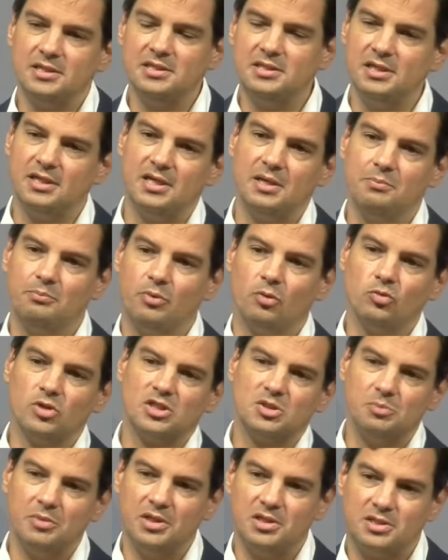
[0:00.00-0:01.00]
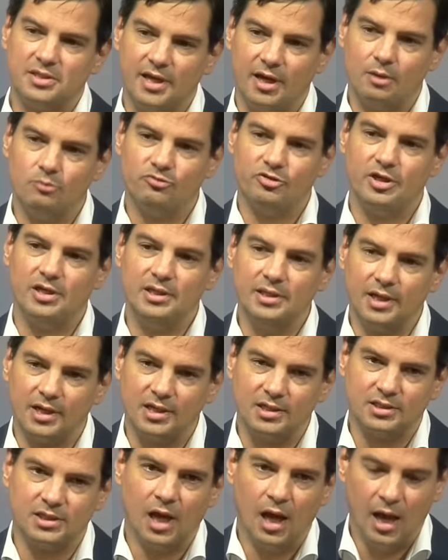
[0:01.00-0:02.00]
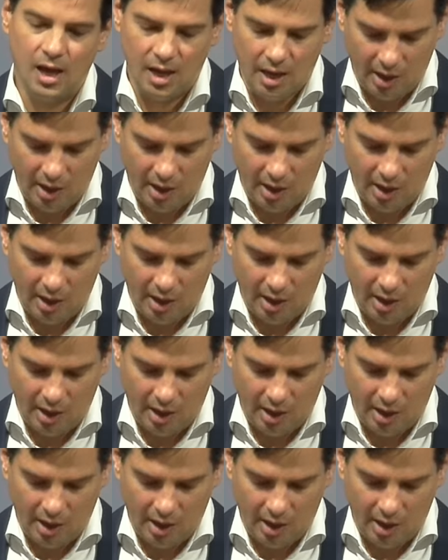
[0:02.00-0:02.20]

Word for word: die sich im Bundesministerium für Inneres